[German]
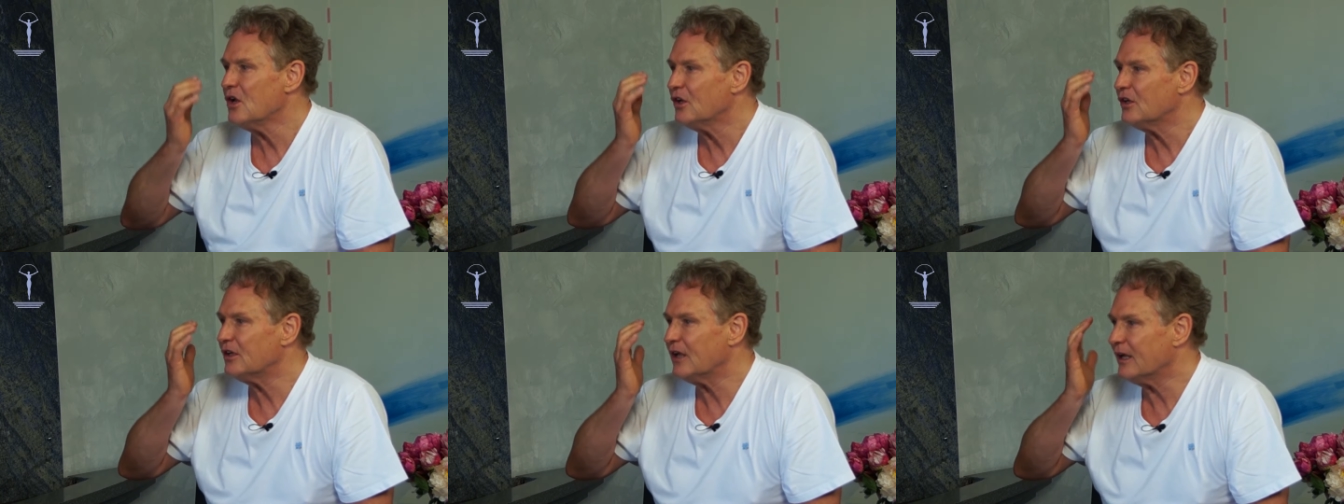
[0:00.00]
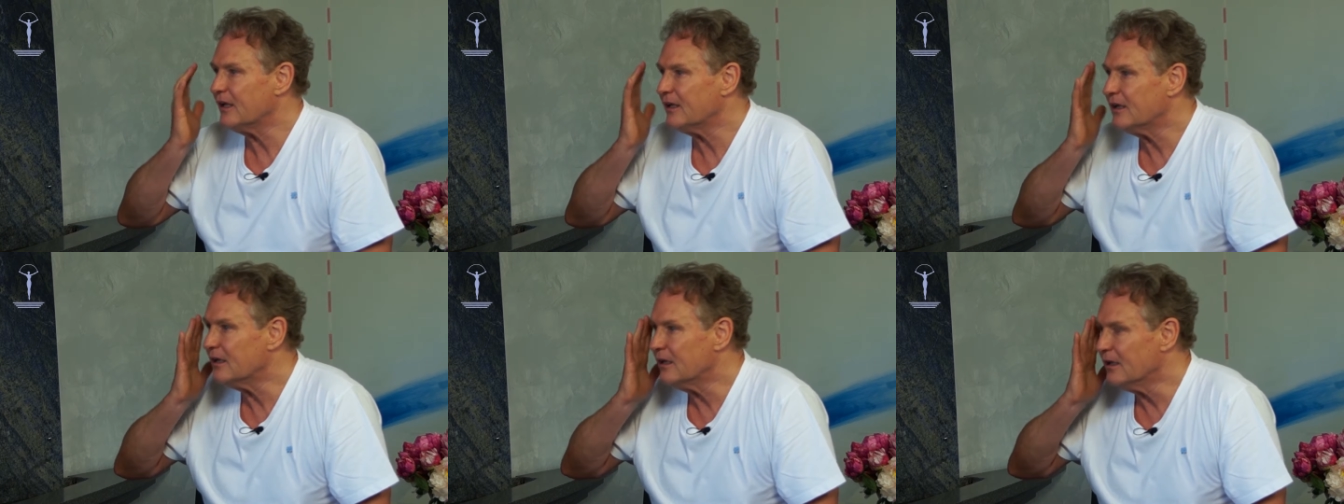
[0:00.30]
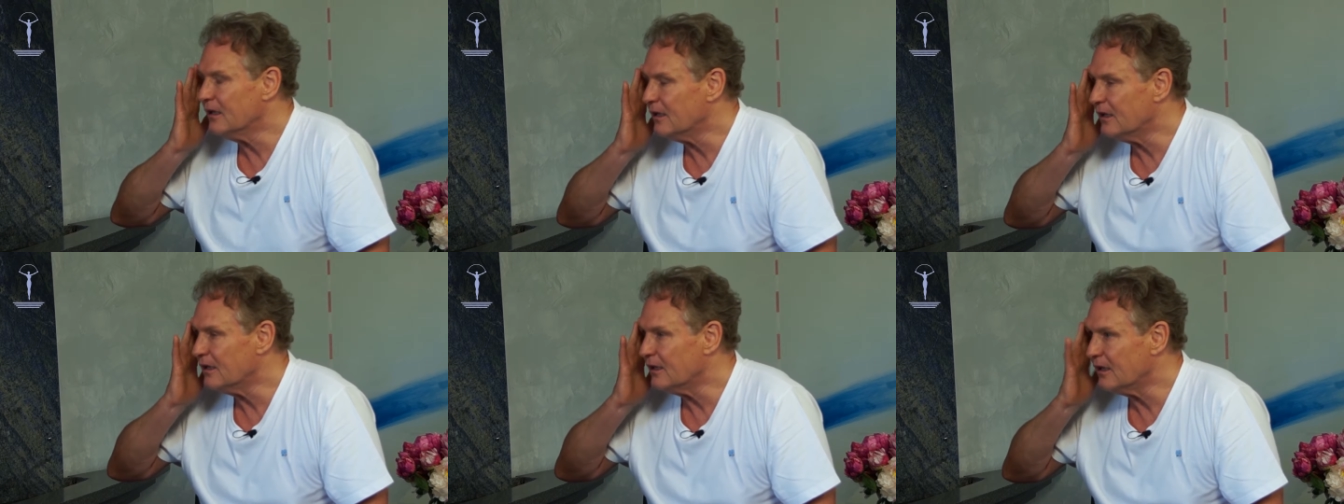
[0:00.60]
dann
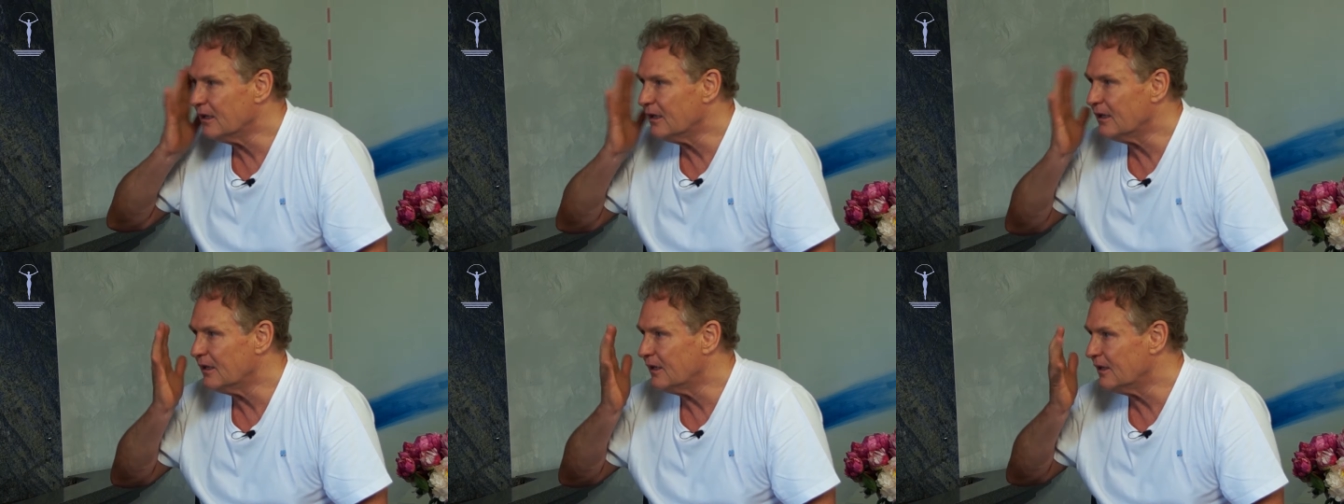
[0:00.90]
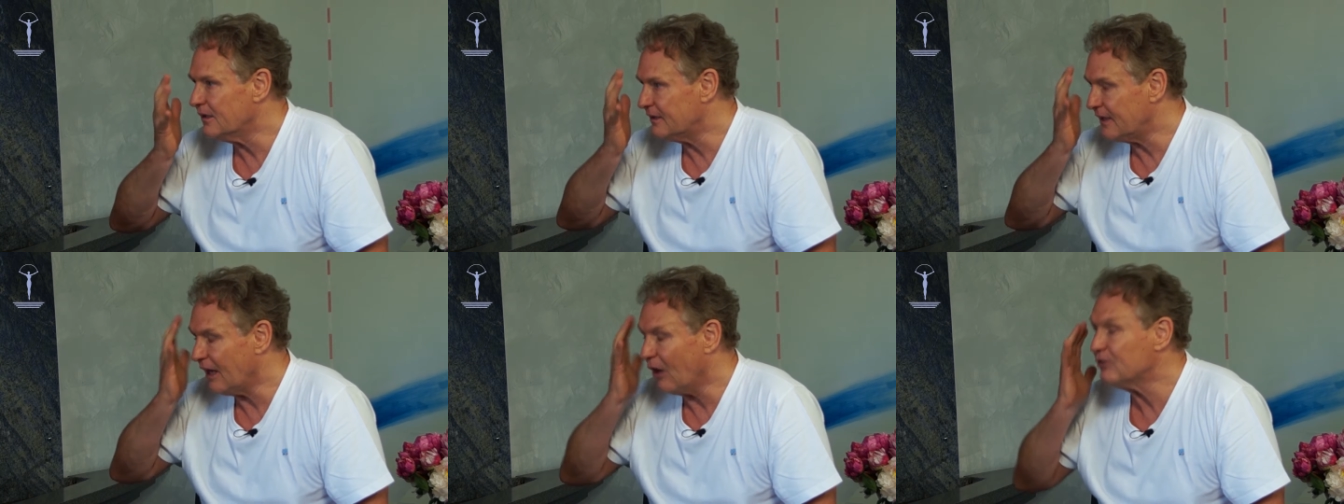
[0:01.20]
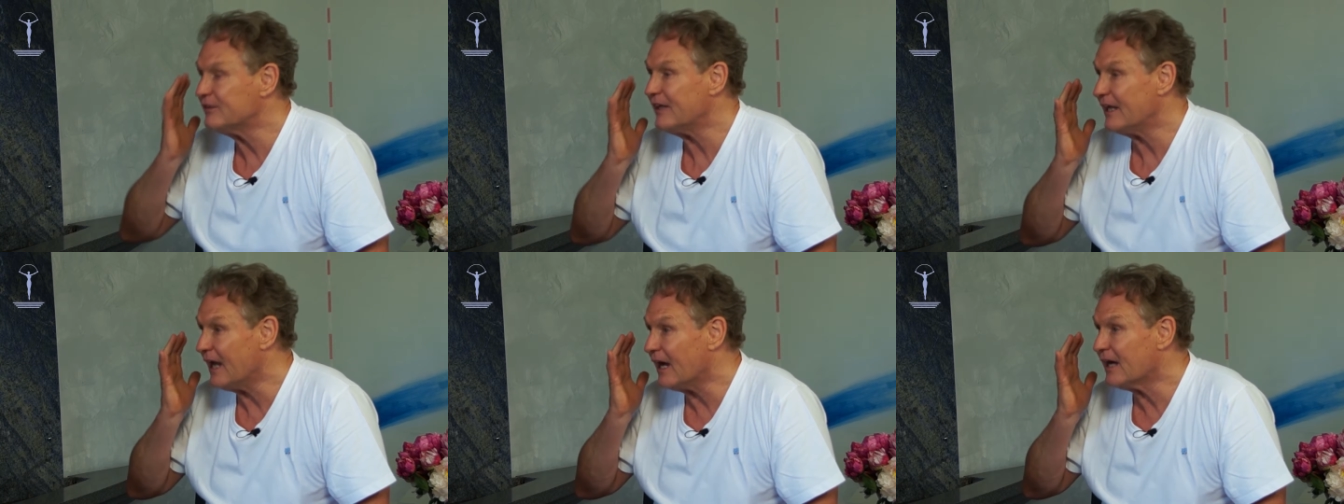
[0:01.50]
äh, äh die, auch
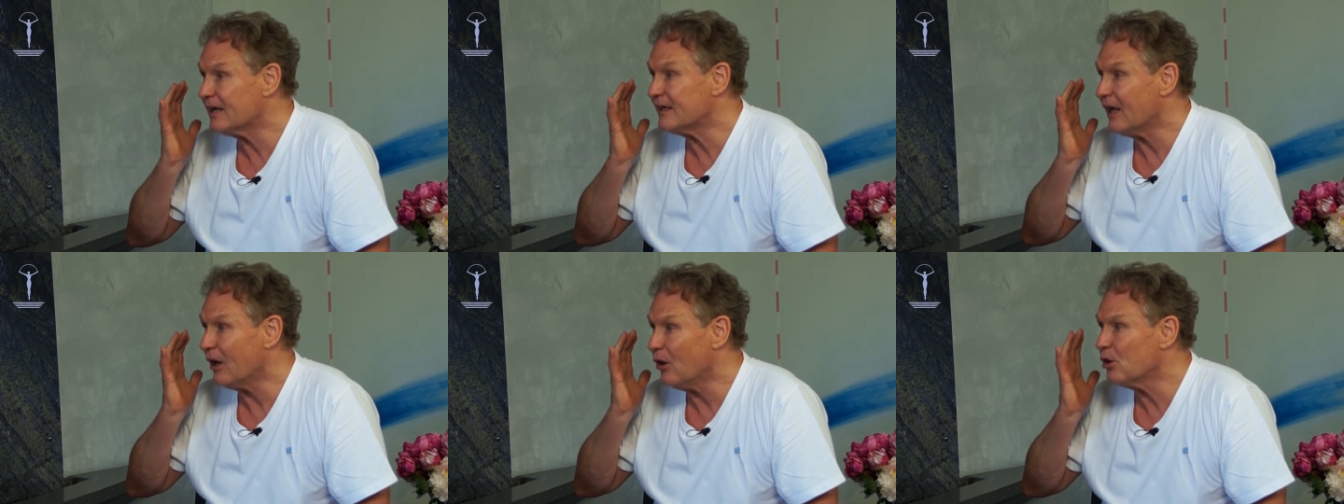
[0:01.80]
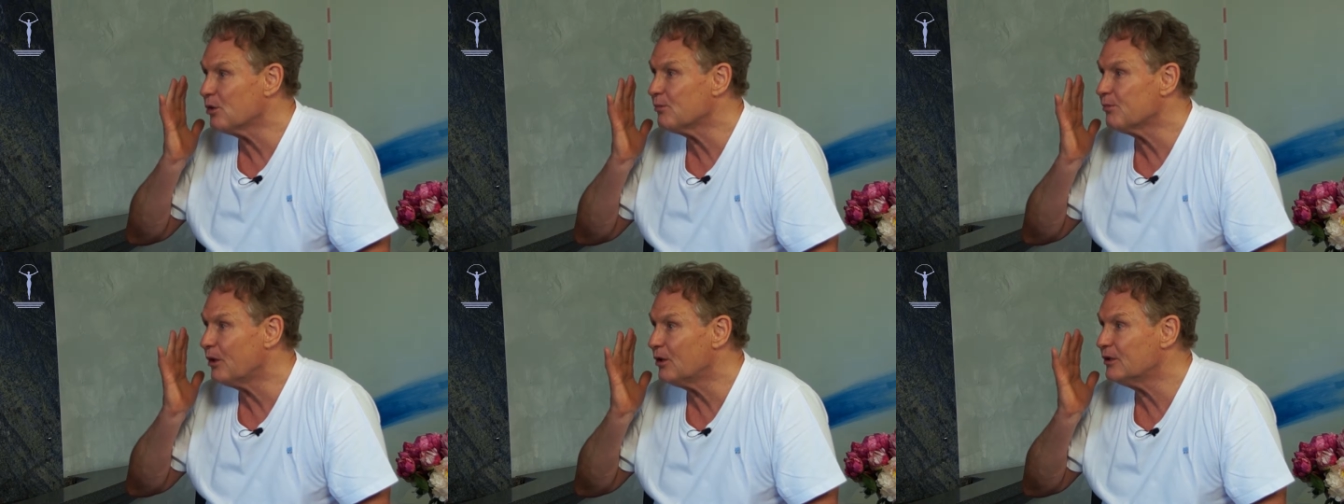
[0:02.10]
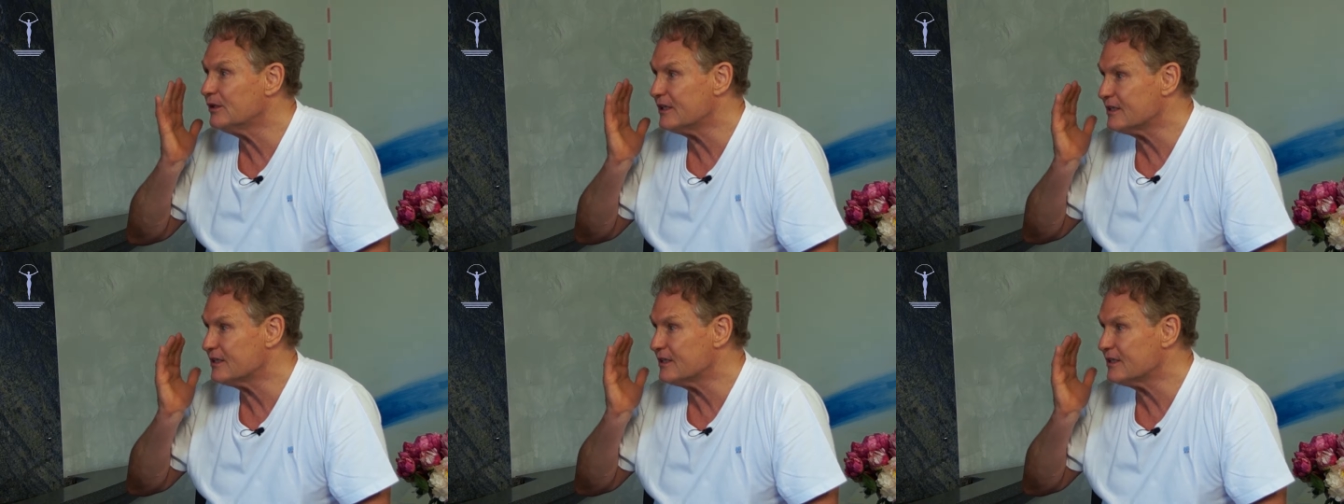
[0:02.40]
die Lage der Augenbrauen.